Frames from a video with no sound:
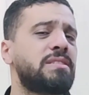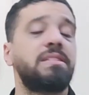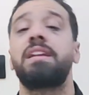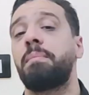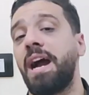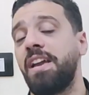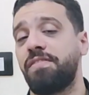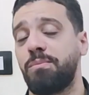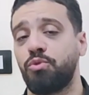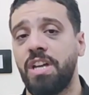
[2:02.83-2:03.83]
مؤثره
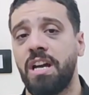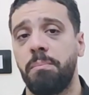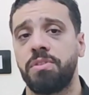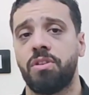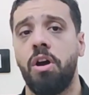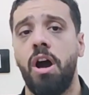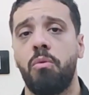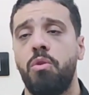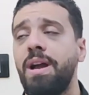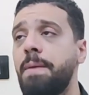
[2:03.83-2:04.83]
معايا في المنتخب
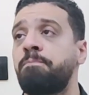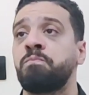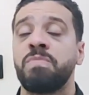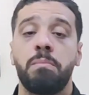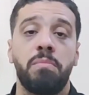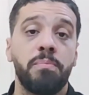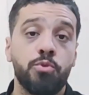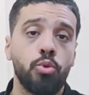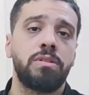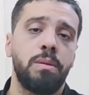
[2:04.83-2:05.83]
بصراحه والواحد
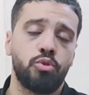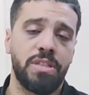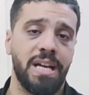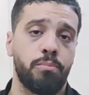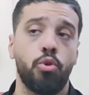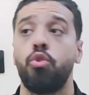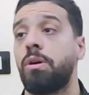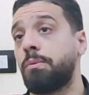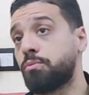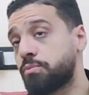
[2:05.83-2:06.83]
مبسوط للمنتخب
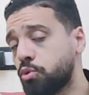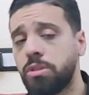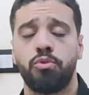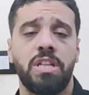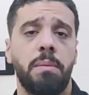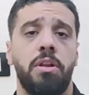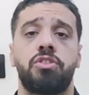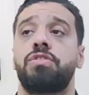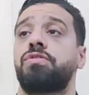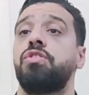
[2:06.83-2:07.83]
كله ومبسوط لمنتخب
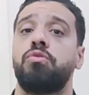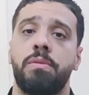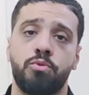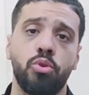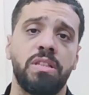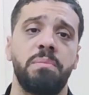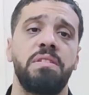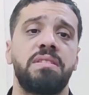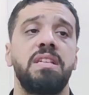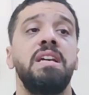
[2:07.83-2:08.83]
الارجنتين ومبسوط
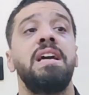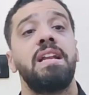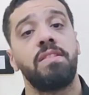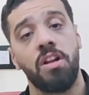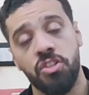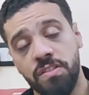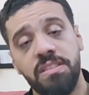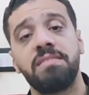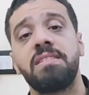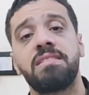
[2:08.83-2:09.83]
لميسي
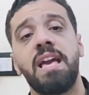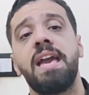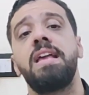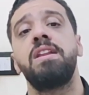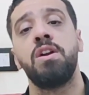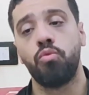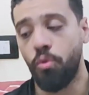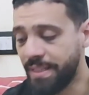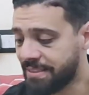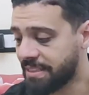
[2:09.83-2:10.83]
الارجنتين تستاهل
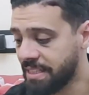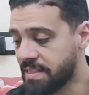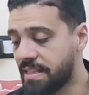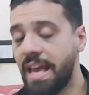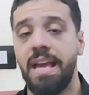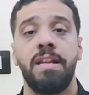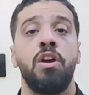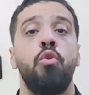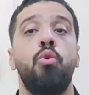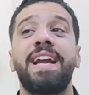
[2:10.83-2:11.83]
وميسي
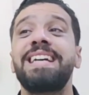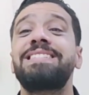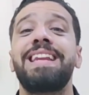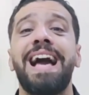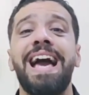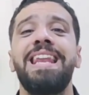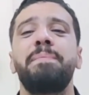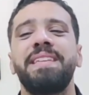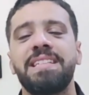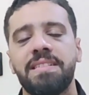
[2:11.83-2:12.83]
يستاهل وكاس
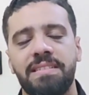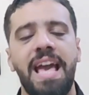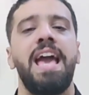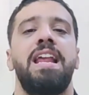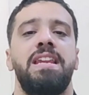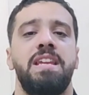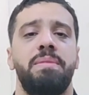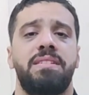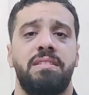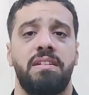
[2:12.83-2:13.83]
العالم يستاهل
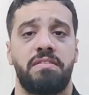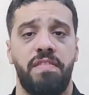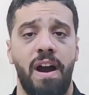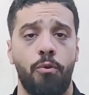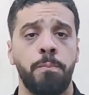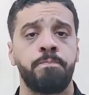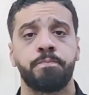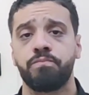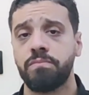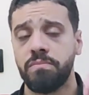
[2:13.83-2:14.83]
ان ميسي يرفعه